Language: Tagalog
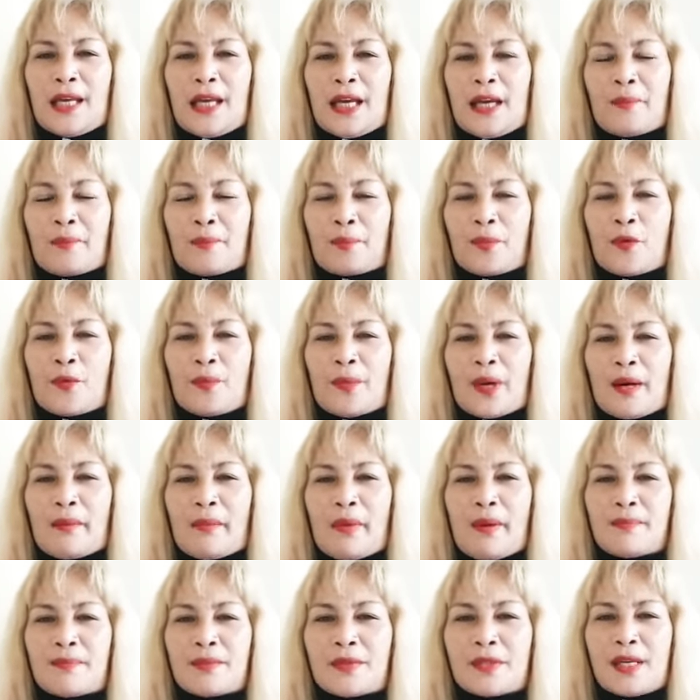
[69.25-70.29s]
yan po mga
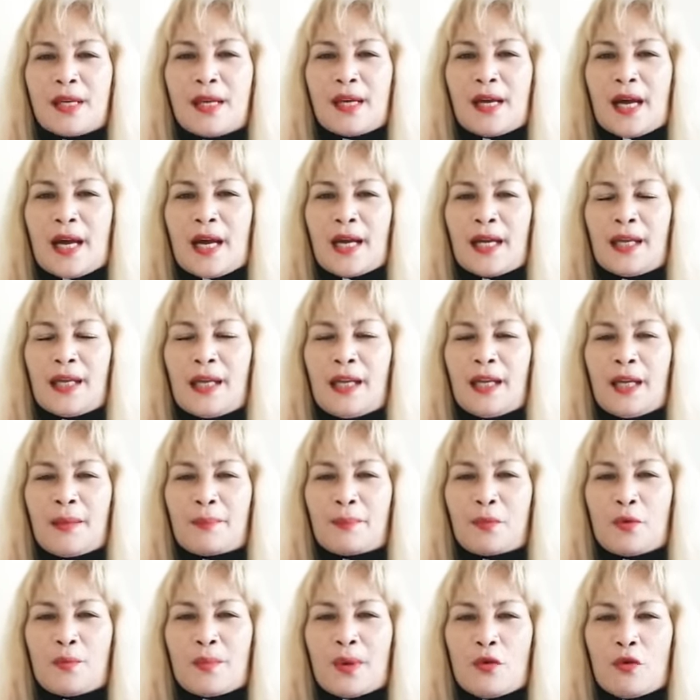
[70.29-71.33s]
mamsi ay hindi
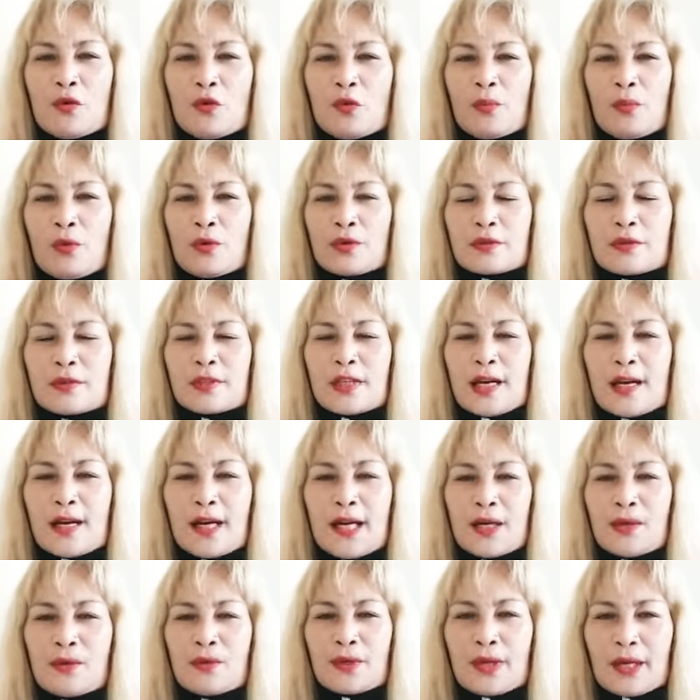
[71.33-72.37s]
po maubos ng
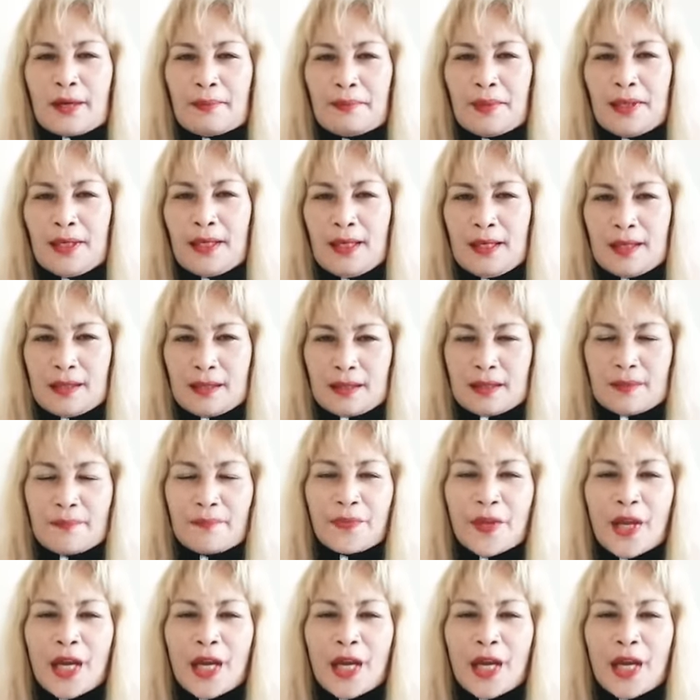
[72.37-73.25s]
ganun kabilis.